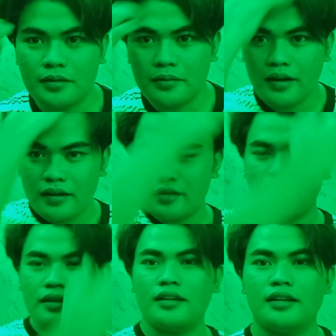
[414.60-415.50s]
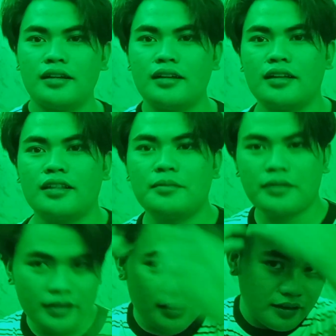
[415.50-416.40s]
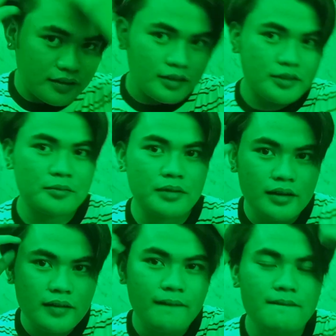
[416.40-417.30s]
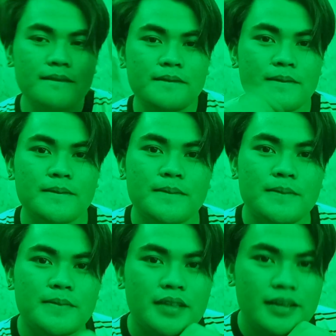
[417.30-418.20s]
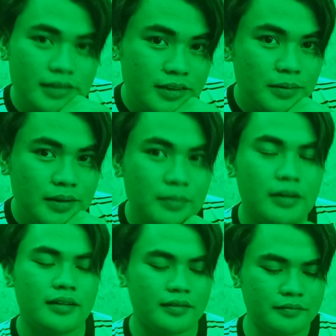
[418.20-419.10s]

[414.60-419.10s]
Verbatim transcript: Diba? Diba nakikita niya ba? Nakikita niya ba diba?